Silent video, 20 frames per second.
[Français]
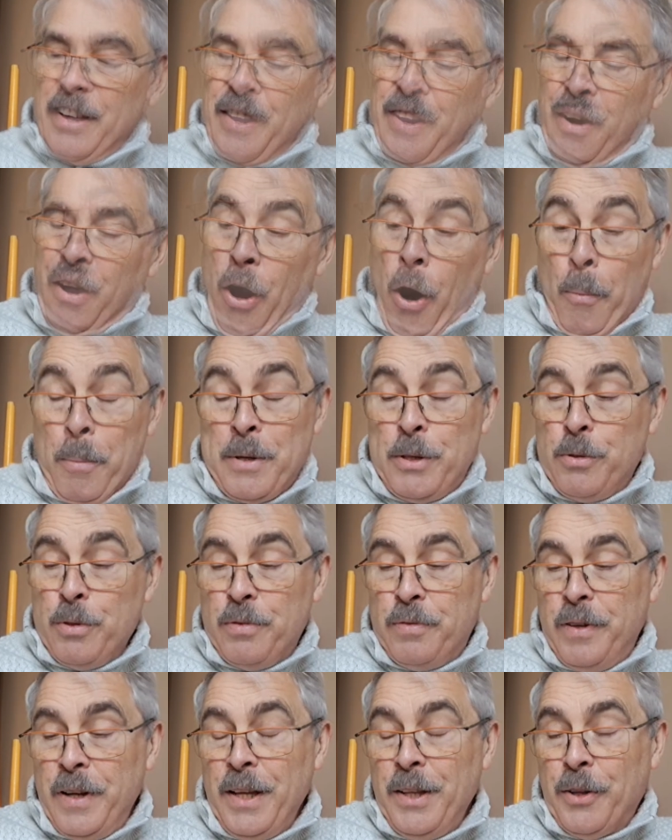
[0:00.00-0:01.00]

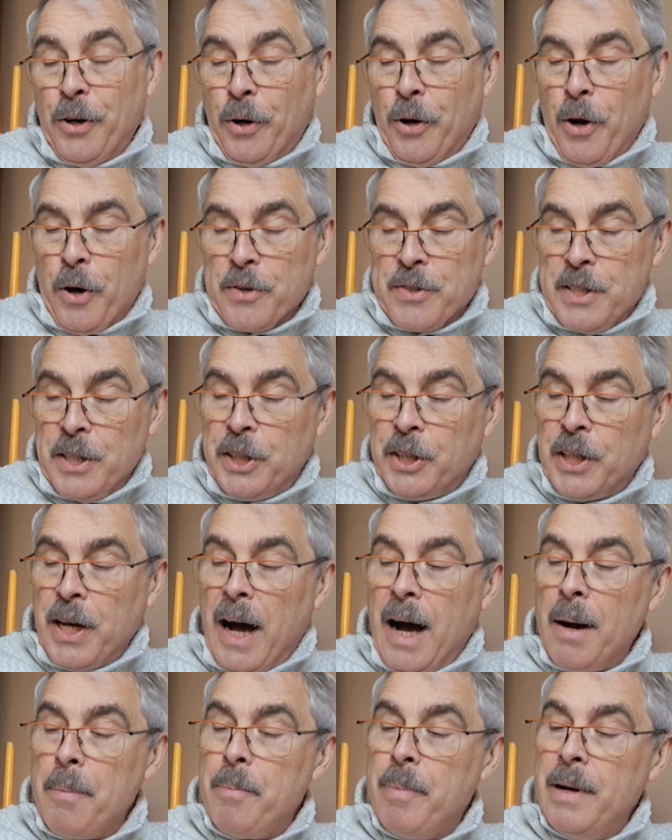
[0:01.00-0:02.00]
Emmitouflés dans leurs
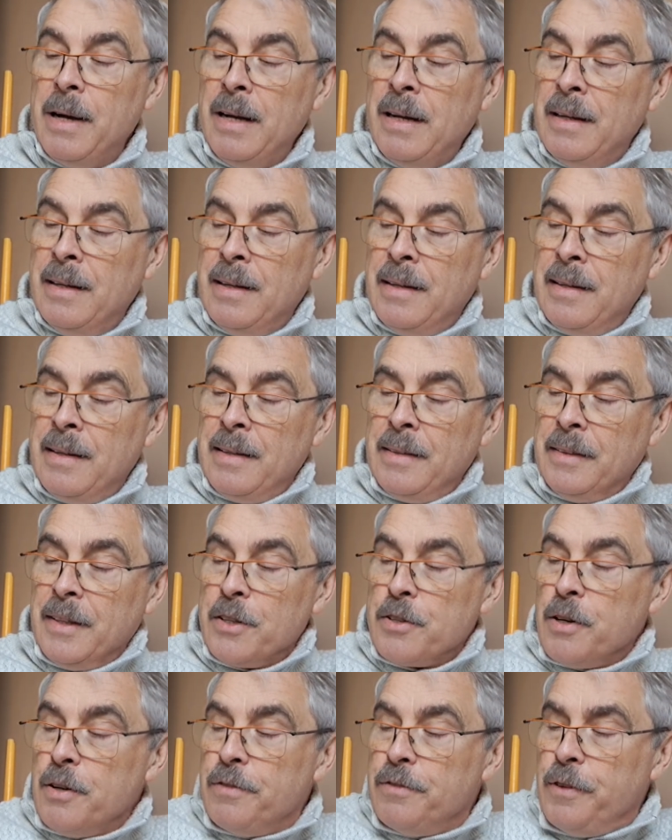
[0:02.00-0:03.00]
écharpes, des
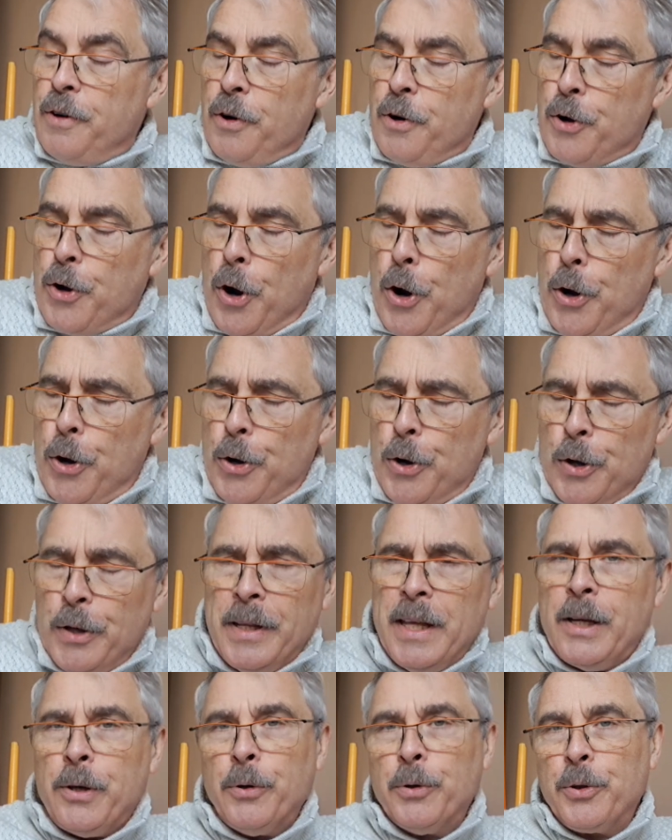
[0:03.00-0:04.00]
enfants collent le
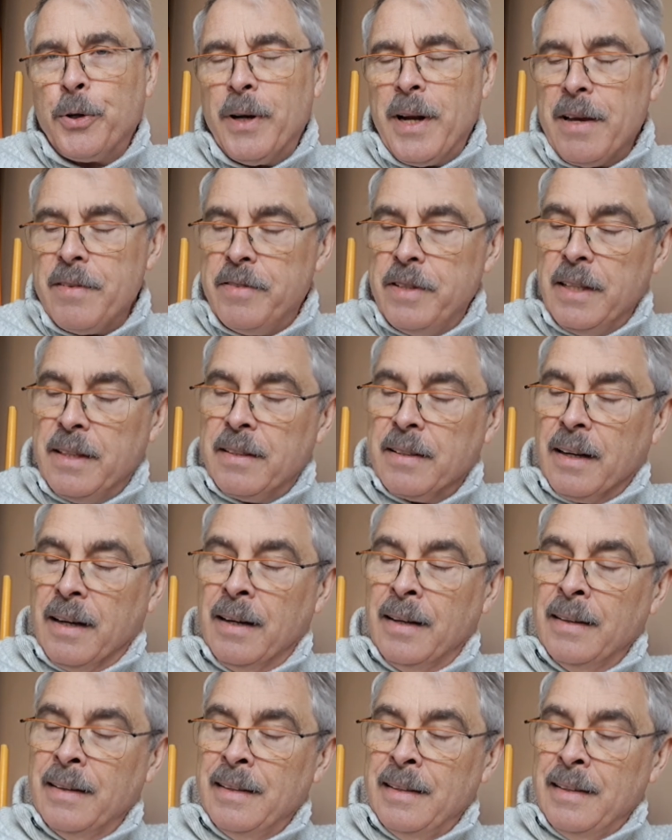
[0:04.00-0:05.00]
nez contre la vitre.
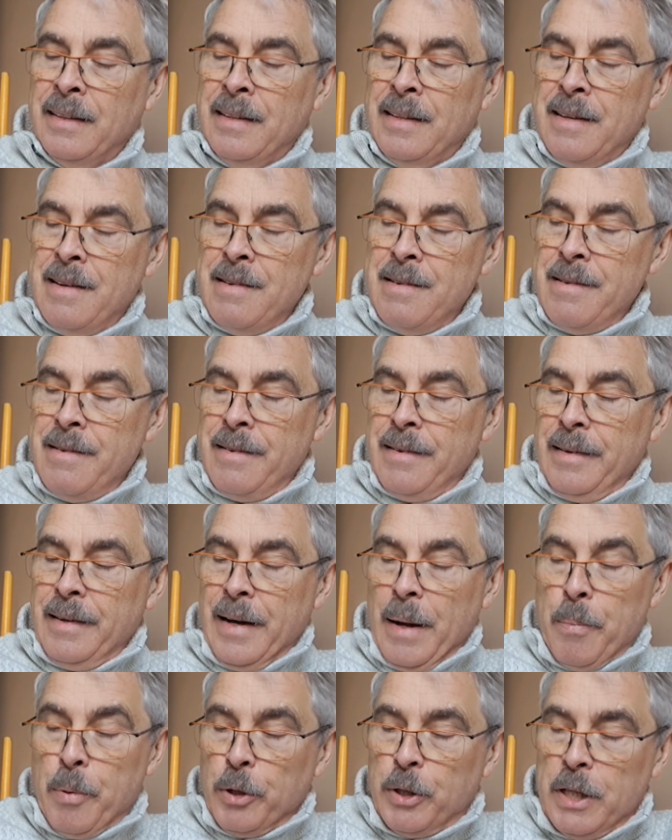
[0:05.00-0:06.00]
Les
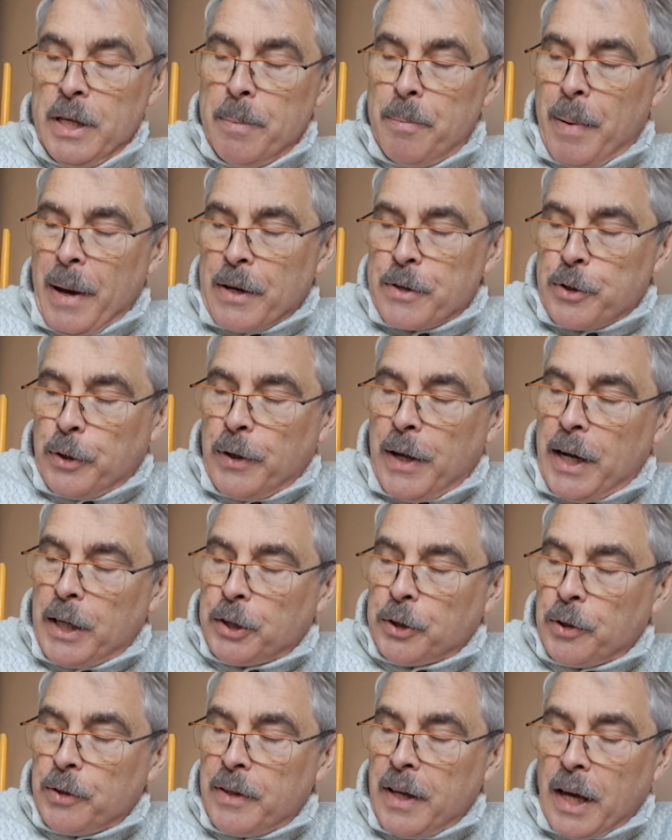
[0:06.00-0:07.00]
petits personnages
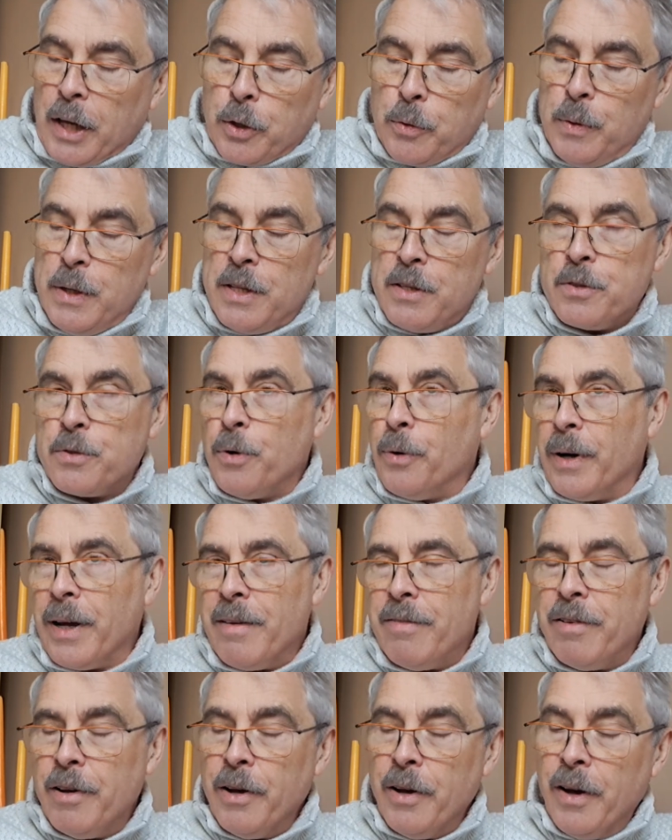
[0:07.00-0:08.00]
en terre cuite sont
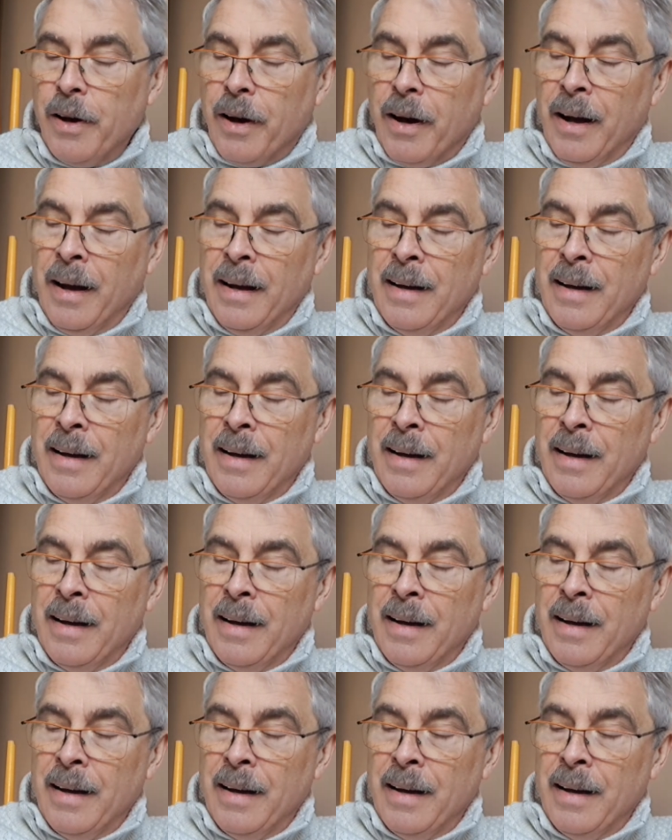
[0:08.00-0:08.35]
rêveurs.